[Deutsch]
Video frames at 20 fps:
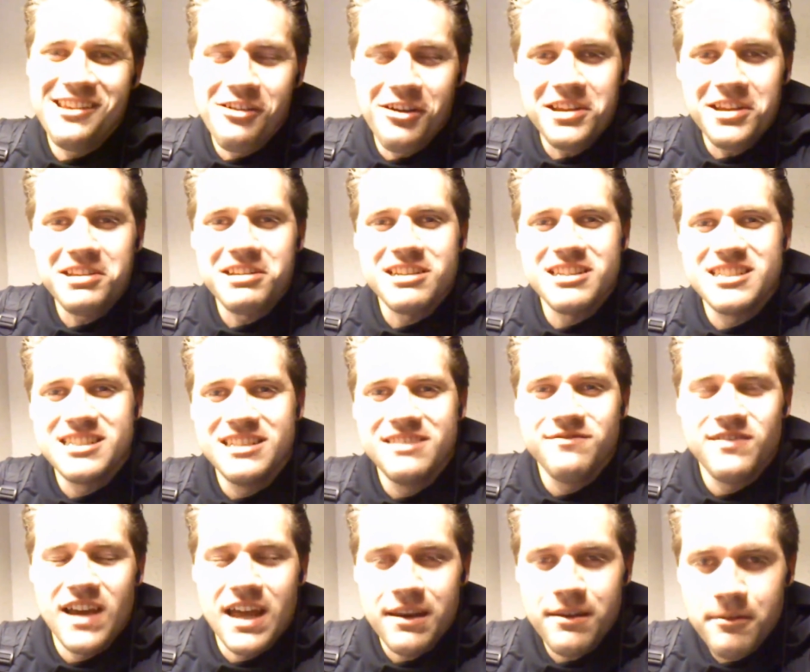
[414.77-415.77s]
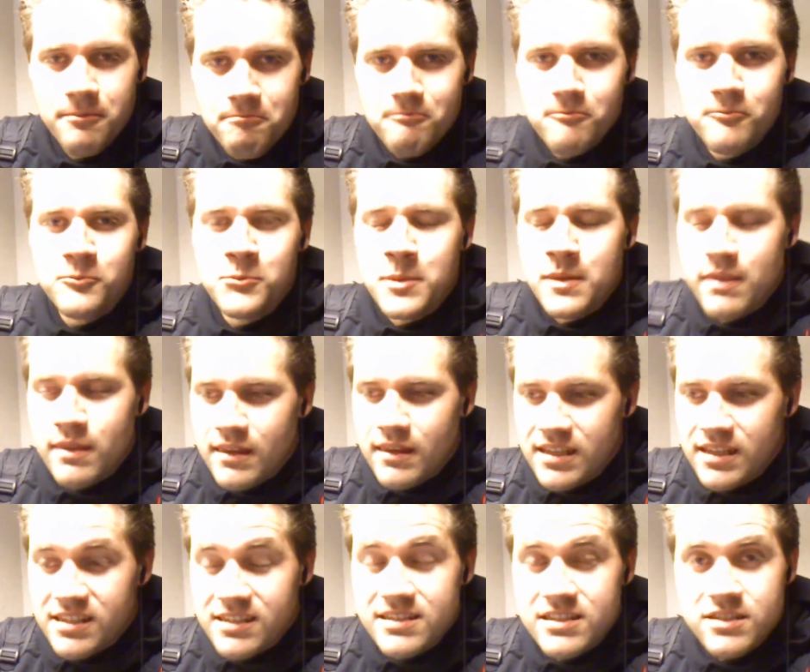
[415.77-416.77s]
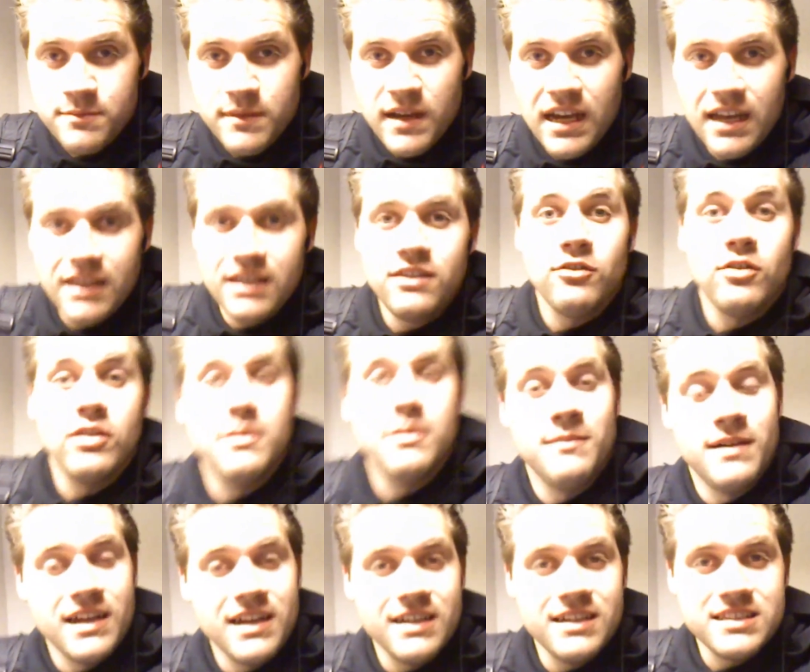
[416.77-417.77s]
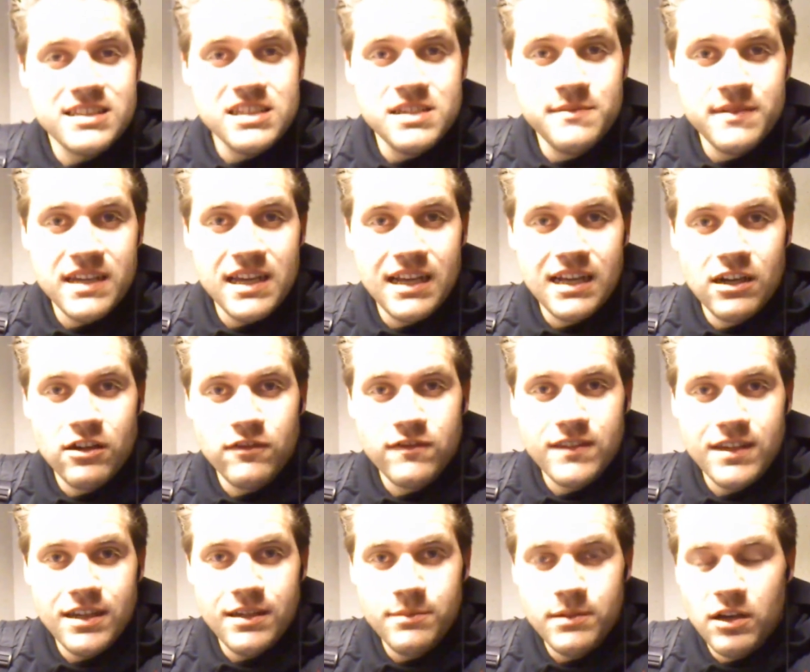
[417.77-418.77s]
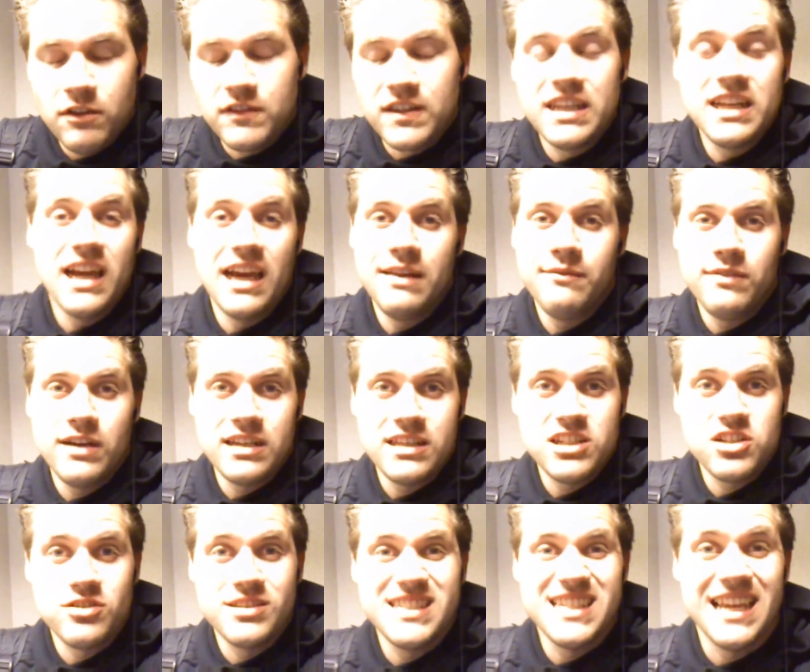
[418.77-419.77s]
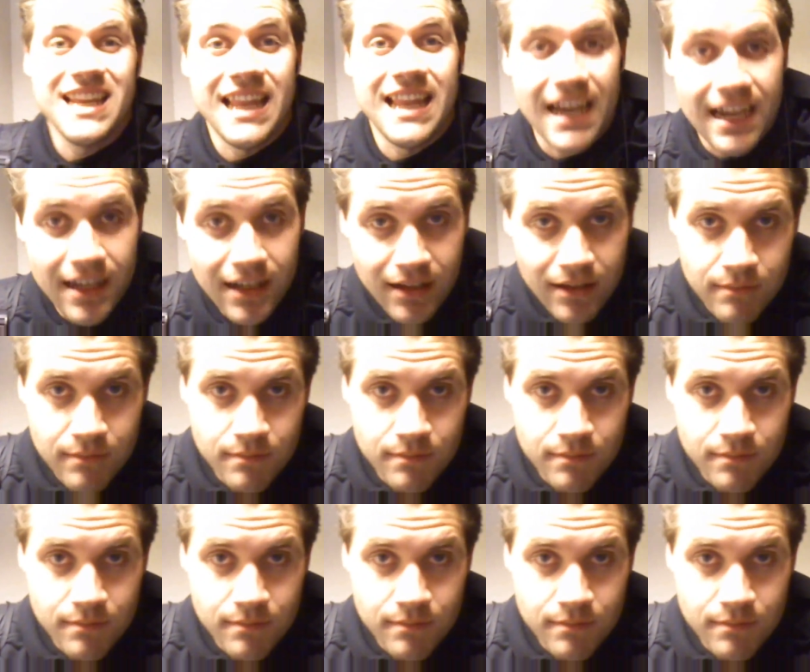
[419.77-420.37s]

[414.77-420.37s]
die euch interessieren werden. Das sind zum einen neue Mangas, die ich mir gekauft habe. Auf den einen warte ich schon sehr lange.